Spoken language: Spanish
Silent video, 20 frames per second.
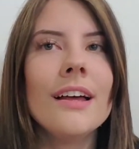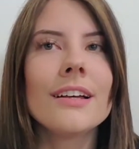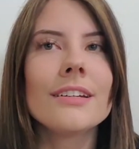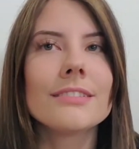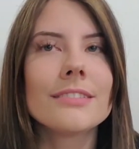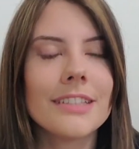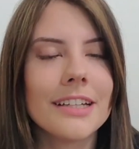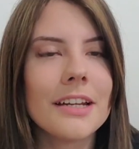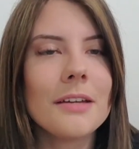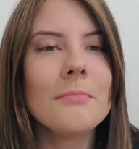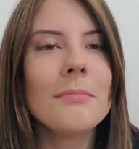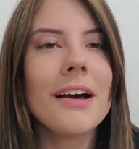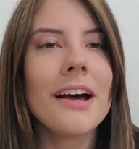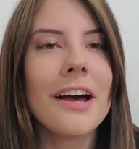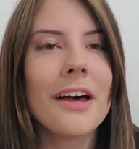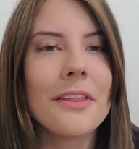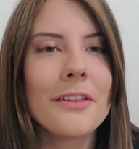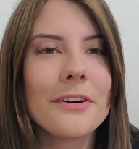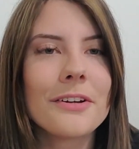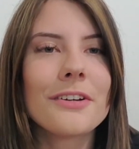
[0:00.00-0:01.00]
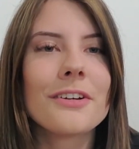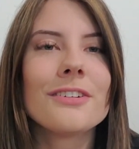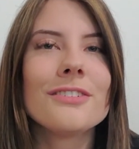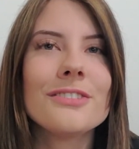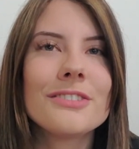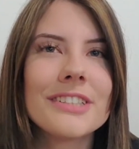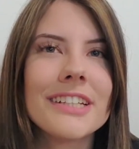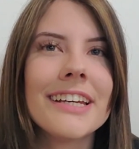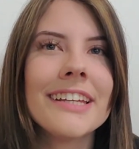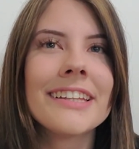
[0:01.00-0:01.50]
ser embajador
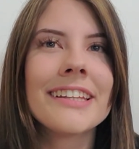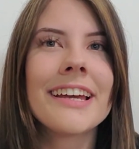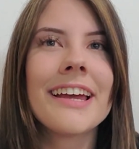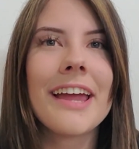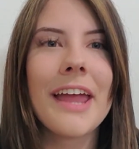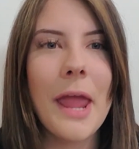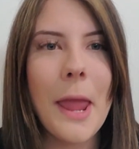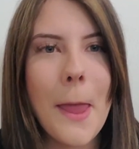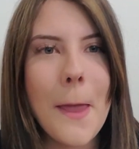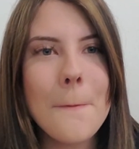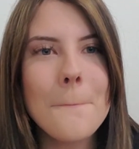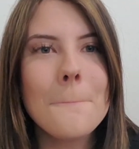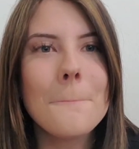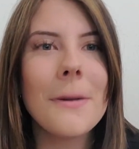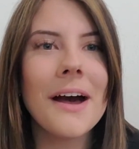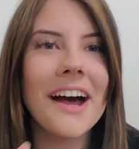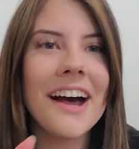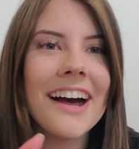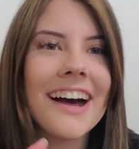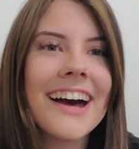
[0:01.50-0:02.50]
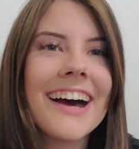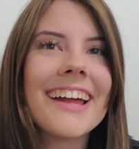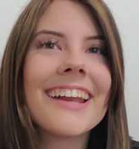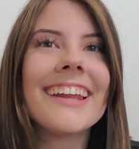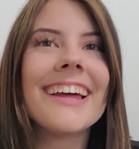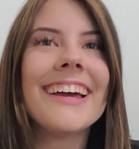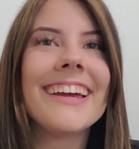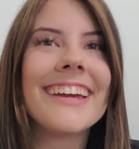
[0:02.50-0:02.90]
consiste en bajar las